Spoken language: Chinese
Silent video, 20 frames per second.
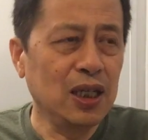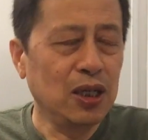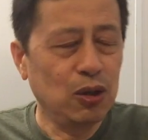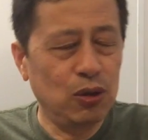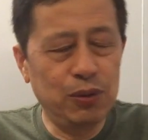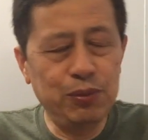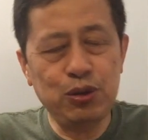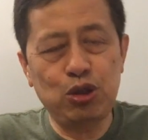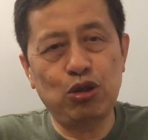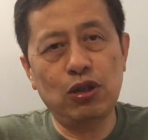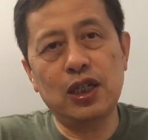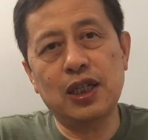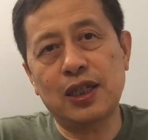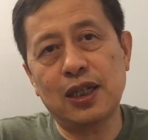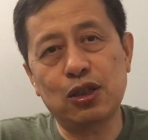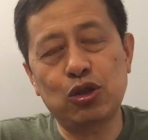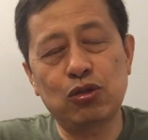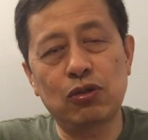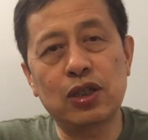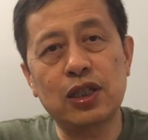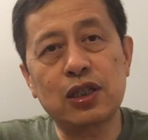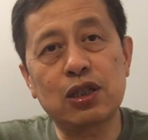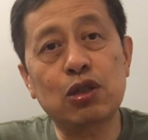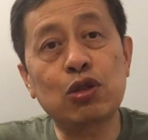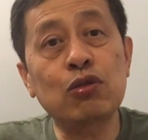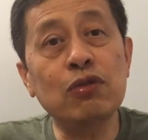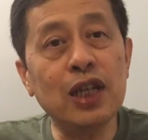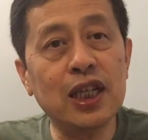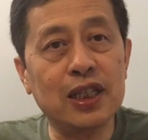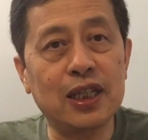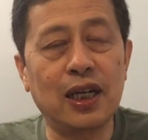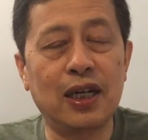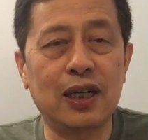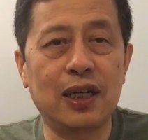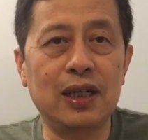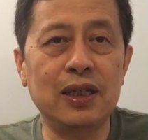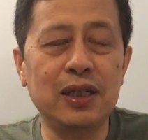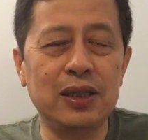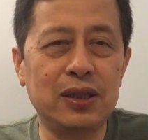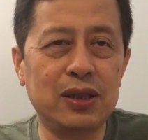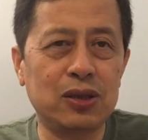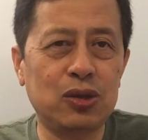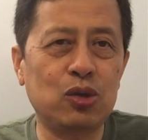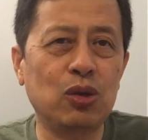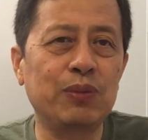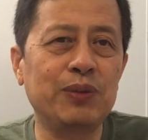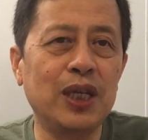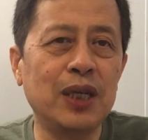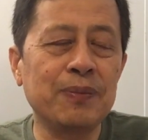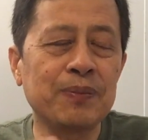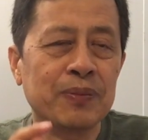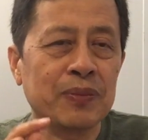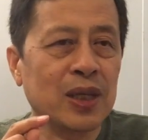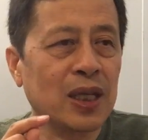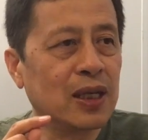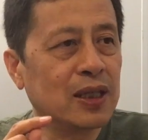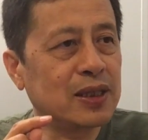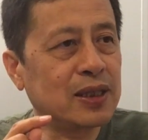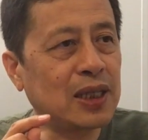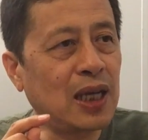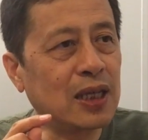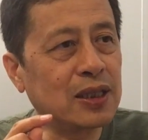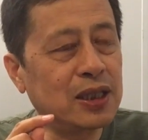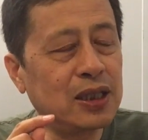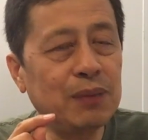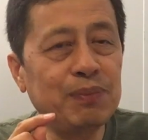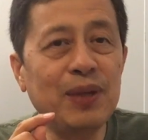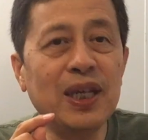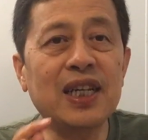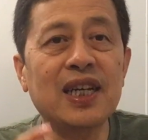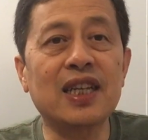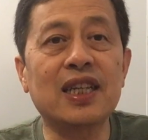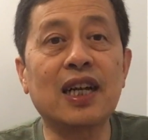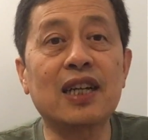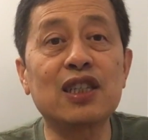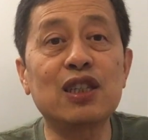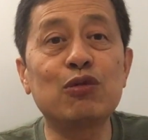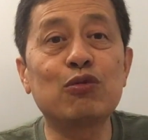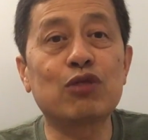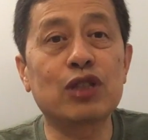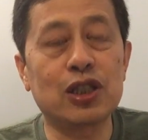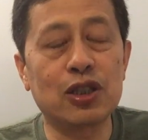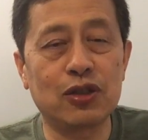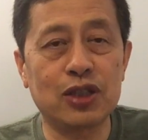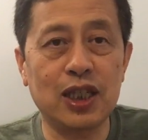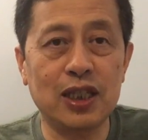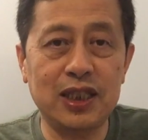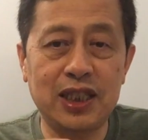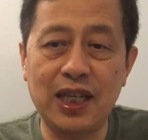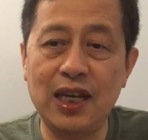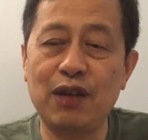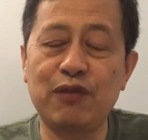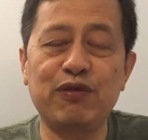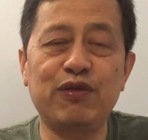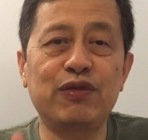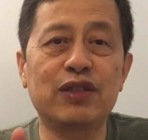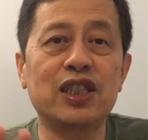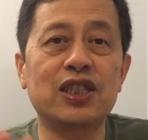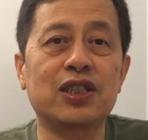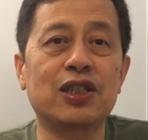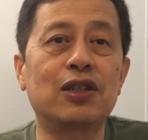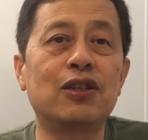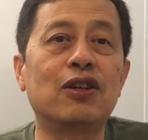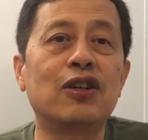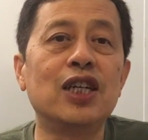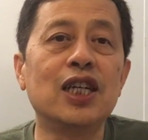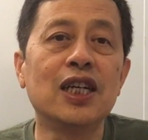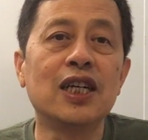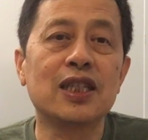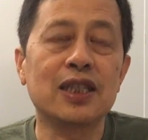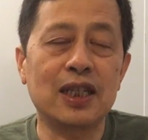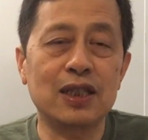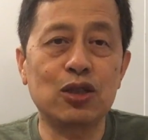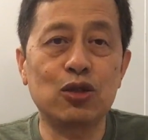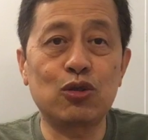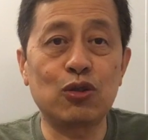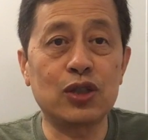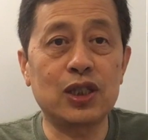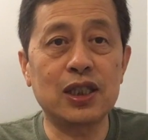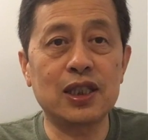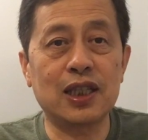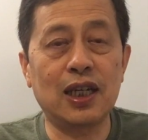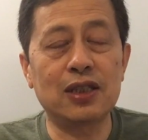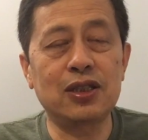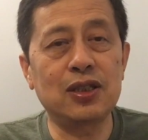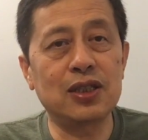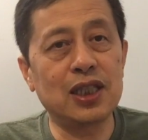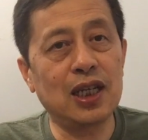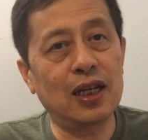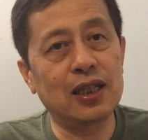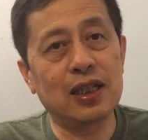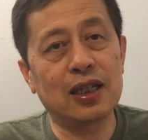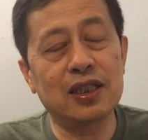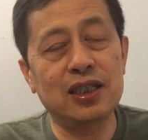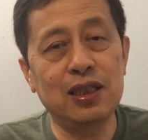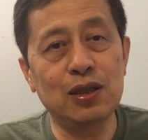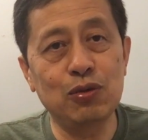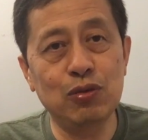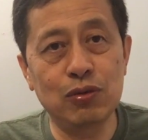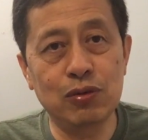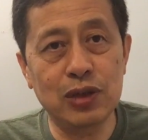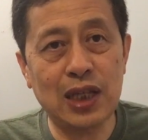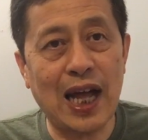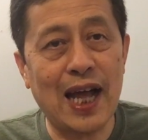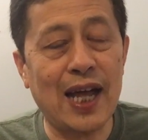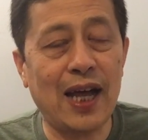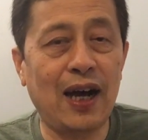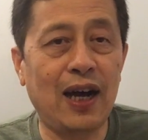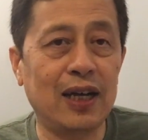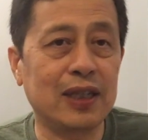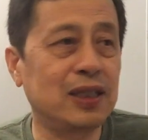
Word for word: 我们觉得他说的是对的啊，那就说明上级没给他任务的时候，他潜伏的时候，他是做正常，就像那个金吾代